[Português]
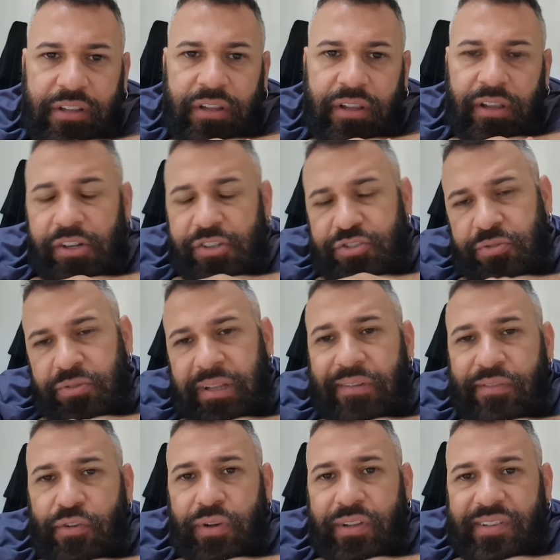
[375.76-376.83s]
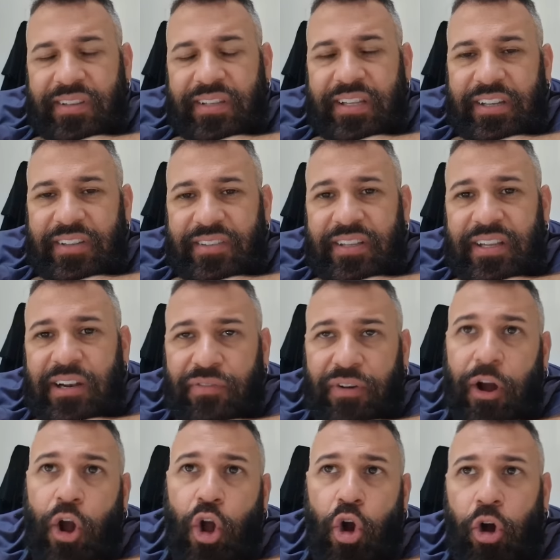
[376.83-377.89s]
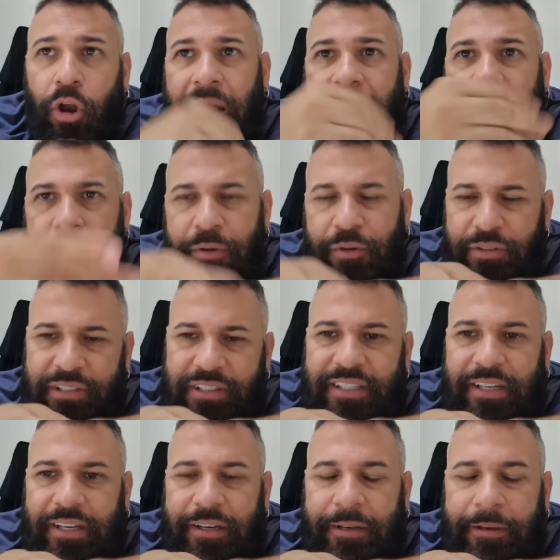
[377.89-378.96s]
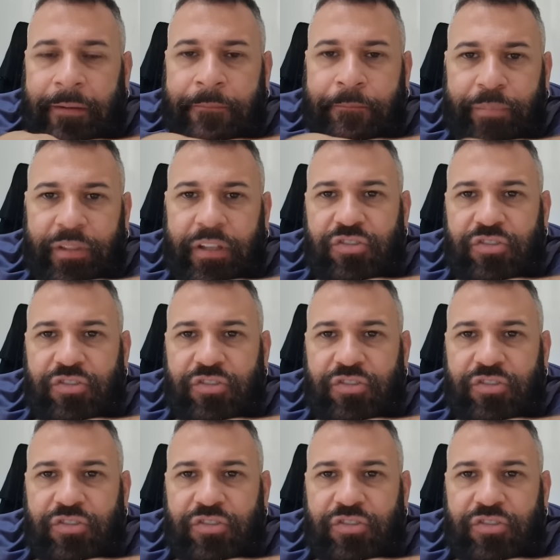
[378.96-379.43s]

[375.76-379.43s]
eles não estavam com esse interesse de gravar uma collab com o Lidiane, né?